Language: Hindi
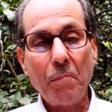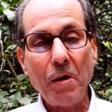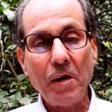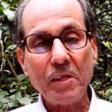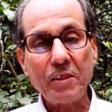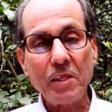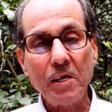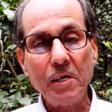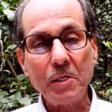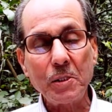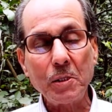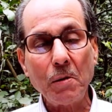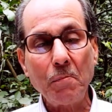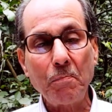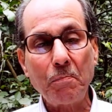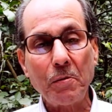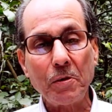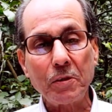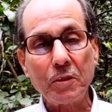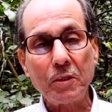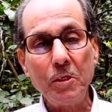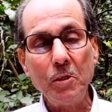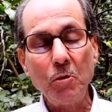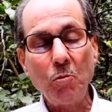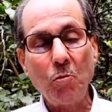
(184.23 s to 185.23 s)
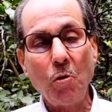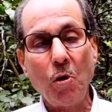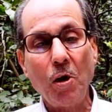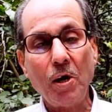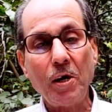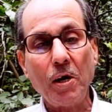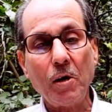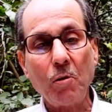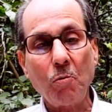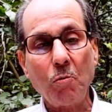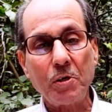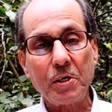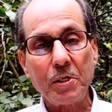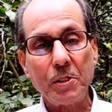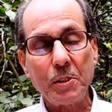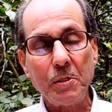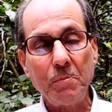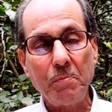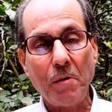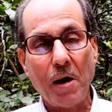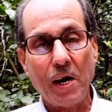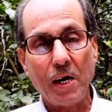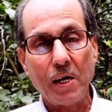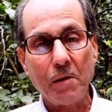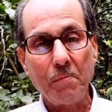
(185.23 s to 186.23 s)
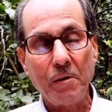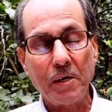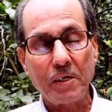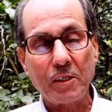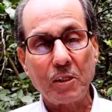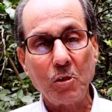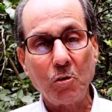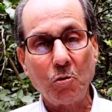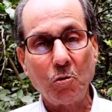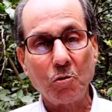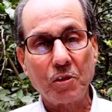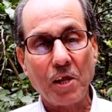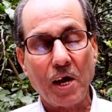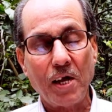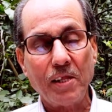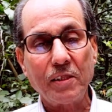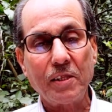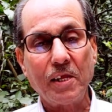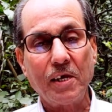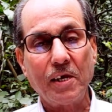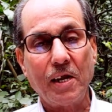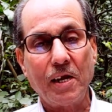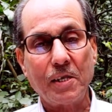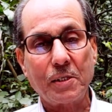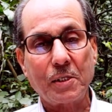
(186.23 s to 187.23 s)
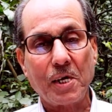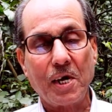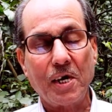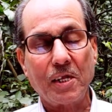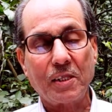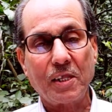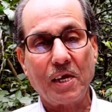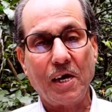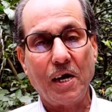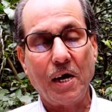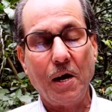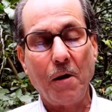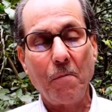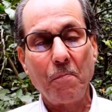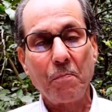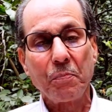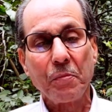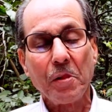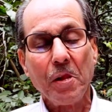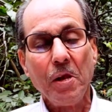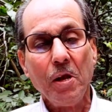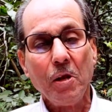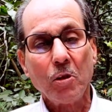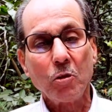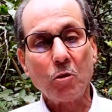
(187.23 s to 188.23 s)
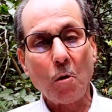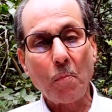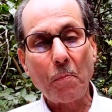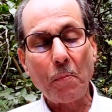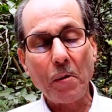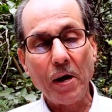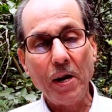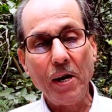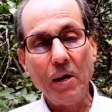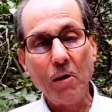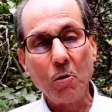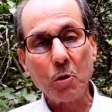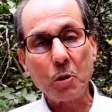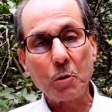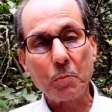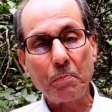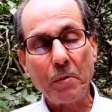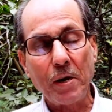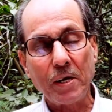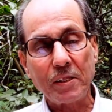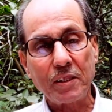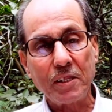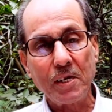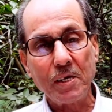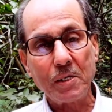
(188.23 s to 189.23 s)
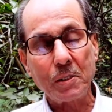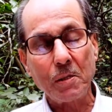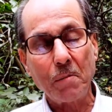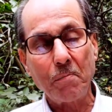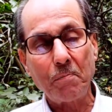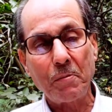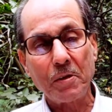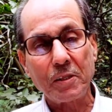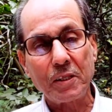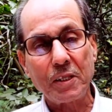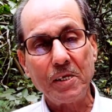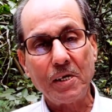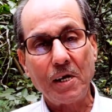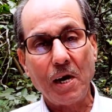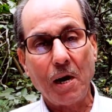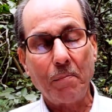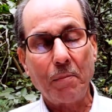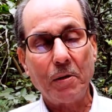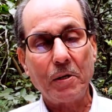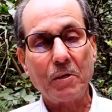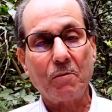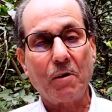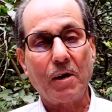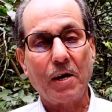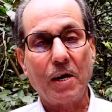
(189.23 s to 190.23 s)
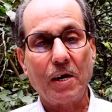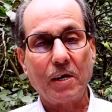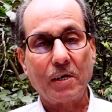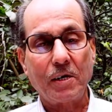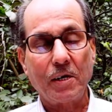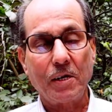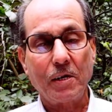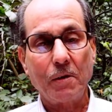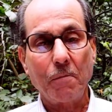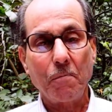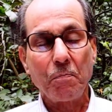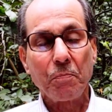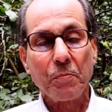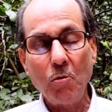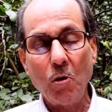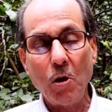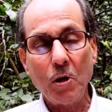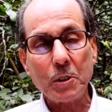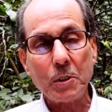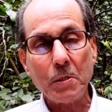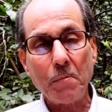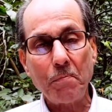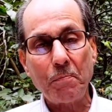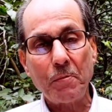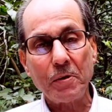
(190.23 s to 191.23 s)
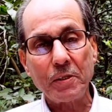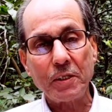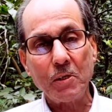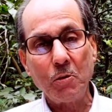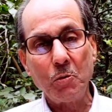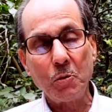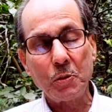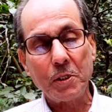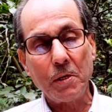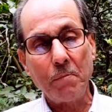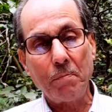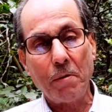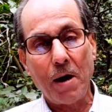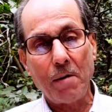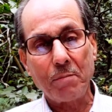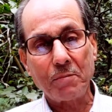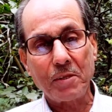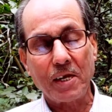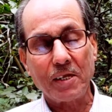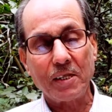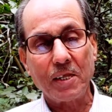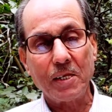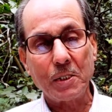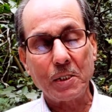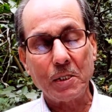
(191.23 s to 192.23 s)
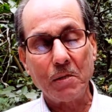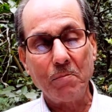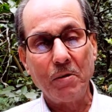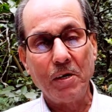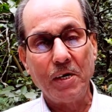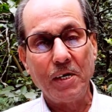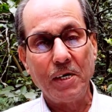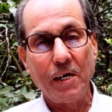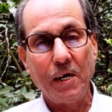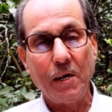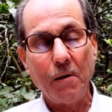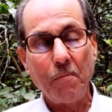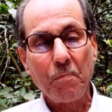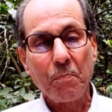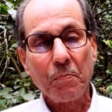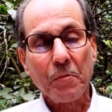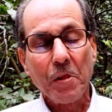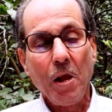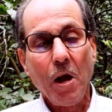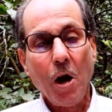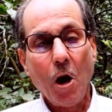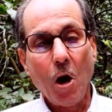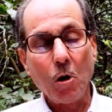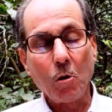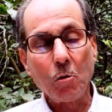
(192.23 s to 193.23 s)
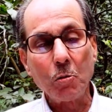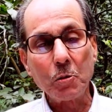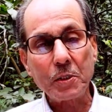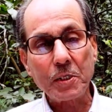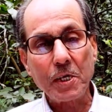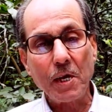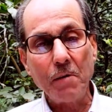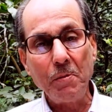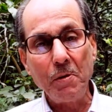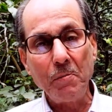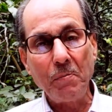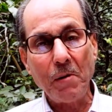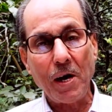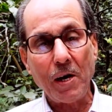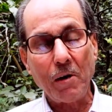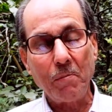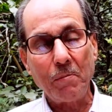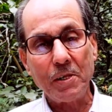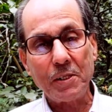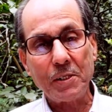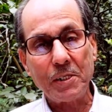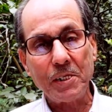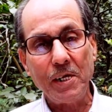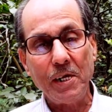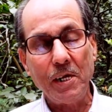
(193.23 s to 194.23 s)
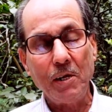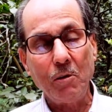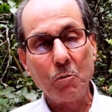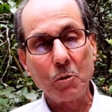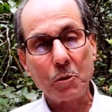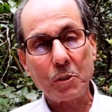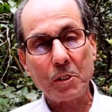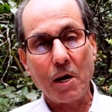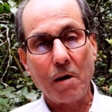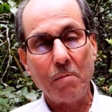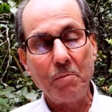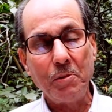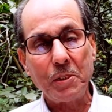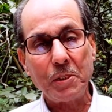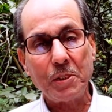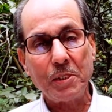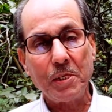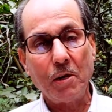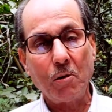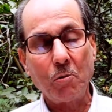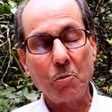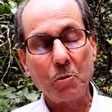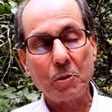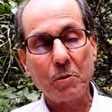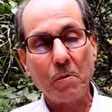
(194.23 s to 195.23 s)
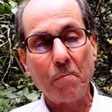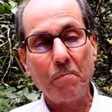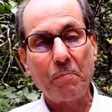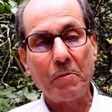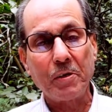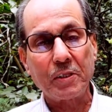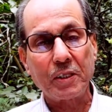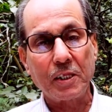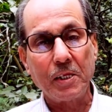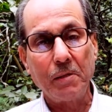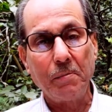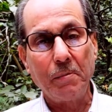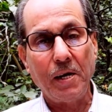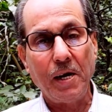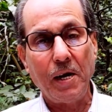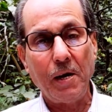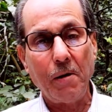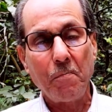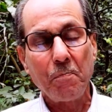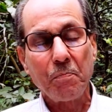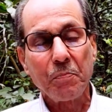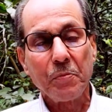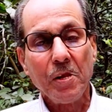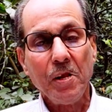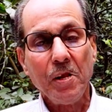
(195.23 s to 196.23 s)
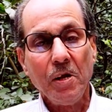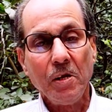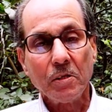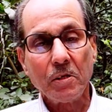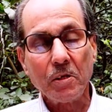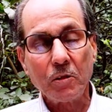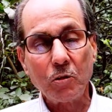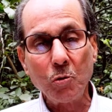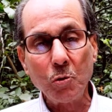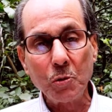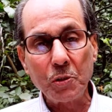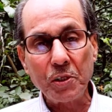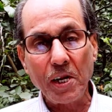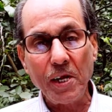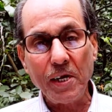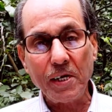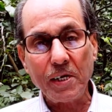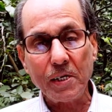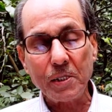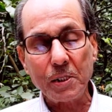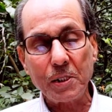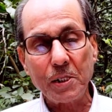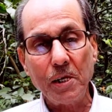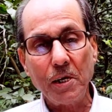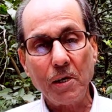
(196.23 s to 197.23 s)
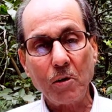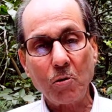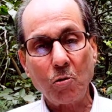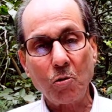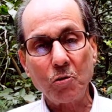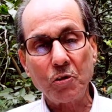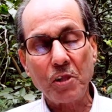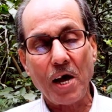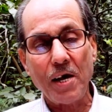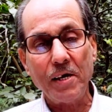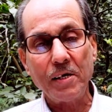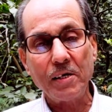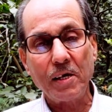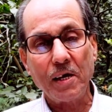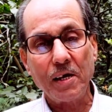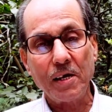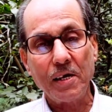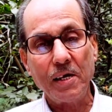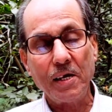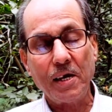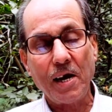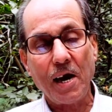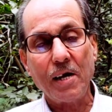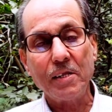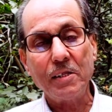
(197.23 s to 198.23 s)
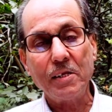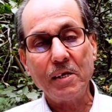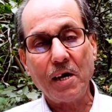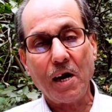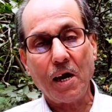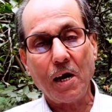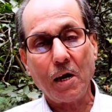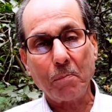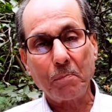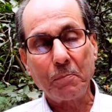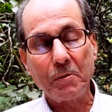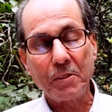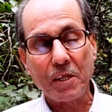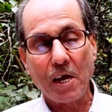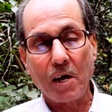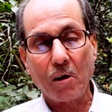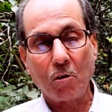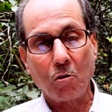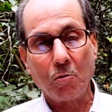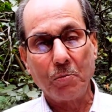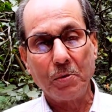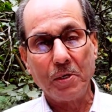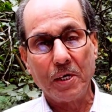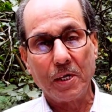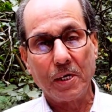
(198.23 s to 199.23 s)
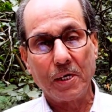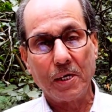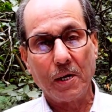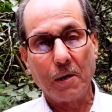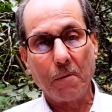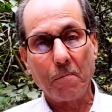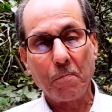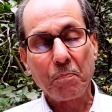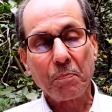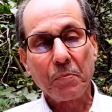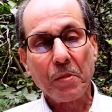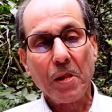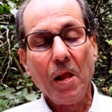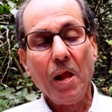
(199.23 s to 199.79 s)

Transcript: पैतृक संपत्ति को अगर वो किसी बाहरी व्यक्ति को दान देना चाहता है तो पहले उस पैतृक संपत्ति का बंटवारा करे वह संपत्ति उसे बाप दादे से मिली है और उसके भी बाल बच्चे हैं उसका भी शेयर उस संपत्ति में है तो दूसरे के शेयर को दान करने का अधिकार पिता को भी नहीं है